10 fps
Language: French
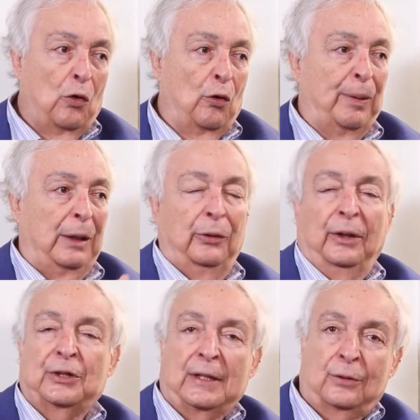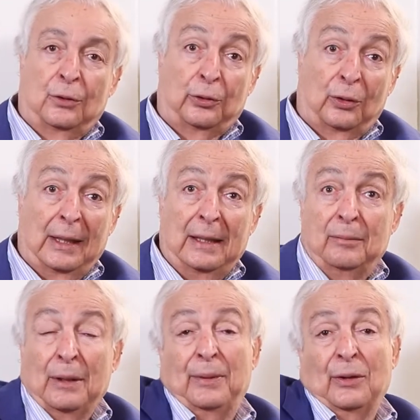On parle de richesse culturelle,
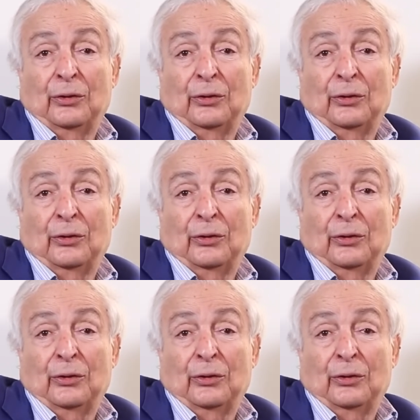mais bien